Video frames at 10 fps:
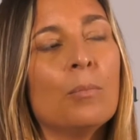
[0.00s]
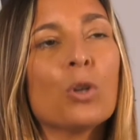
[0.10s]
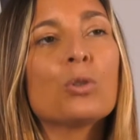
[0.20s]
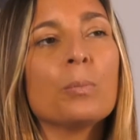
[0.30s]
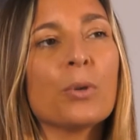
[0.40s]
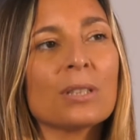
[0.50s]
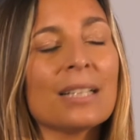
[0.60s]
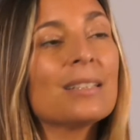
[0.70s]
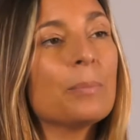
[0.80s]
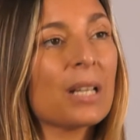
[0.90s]
molto
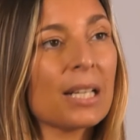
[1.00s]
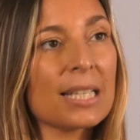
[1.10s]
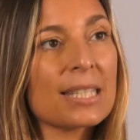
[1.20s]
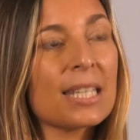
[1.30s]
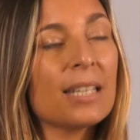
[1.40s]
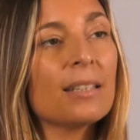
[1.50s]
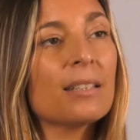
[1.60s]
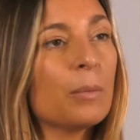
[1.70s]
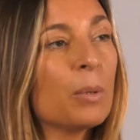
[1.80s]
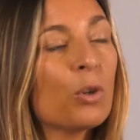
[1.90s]
importante per le
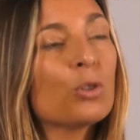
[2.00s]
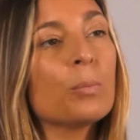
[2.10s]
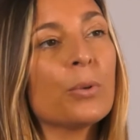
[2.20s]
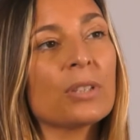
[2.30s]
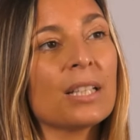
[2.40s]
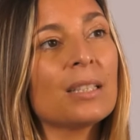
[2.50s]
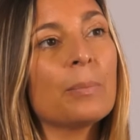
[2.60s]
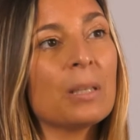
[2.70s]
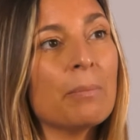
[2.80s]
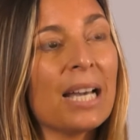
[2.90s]
aziende, temi molto
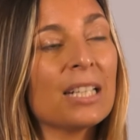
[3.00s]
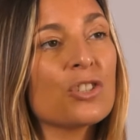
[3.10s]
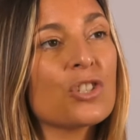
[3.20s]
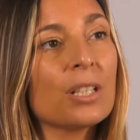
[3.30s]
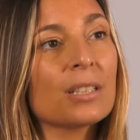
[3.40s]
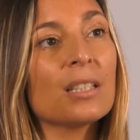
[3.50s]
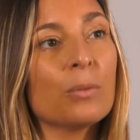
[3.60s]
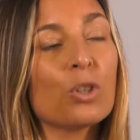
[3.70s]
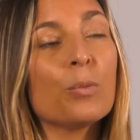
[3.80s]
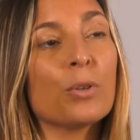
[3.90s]
importanti per i manager che
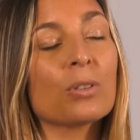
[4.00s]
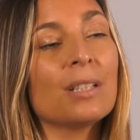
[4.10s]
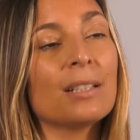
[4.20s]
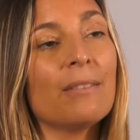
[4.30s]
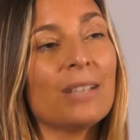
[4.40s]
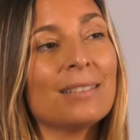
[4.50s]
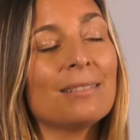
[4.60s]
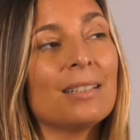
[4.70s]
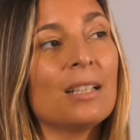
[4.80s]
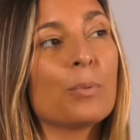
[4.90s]
devono portare
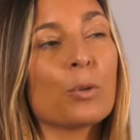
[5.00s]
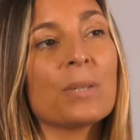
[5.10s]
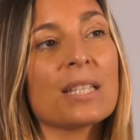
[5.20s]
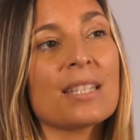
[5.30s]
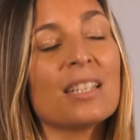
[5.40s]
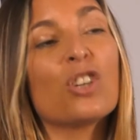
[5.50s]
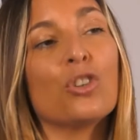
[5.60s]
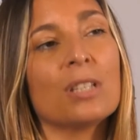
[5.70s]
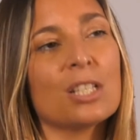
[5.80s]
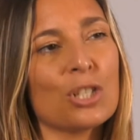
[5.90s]
avanti le proprie aziende
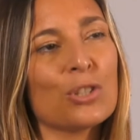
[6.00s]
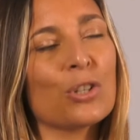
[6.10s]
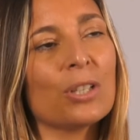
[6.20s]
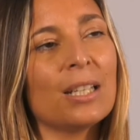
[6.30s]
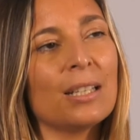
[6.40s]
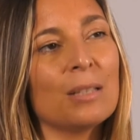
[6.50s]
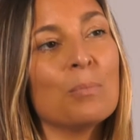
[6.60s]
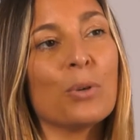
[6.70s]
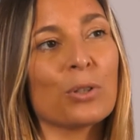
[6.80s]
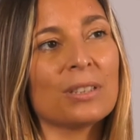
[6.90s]
con decisioni
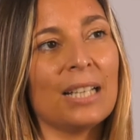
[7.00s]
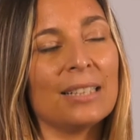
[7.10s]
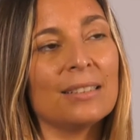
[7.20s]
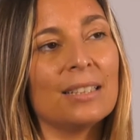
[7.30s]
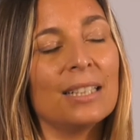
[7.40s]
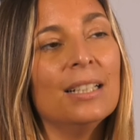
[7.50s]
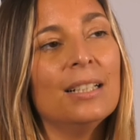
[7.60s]
importanti.